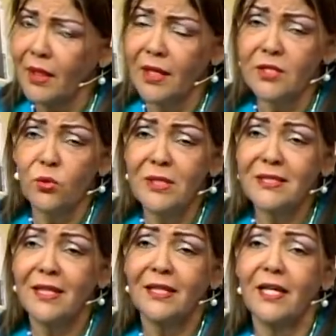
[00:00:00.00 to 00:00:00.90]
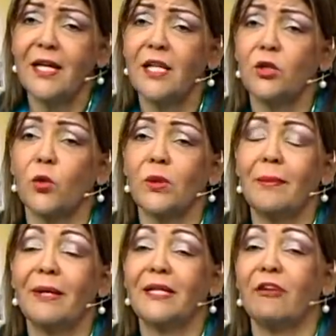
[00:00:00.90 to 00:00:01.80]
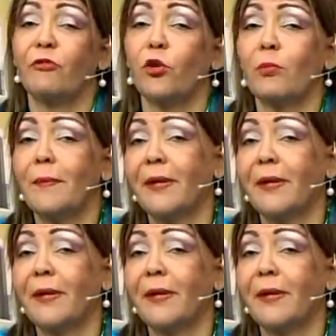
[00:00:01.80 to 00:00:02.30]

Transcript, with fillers: Es una estrategia dentro de una plataforma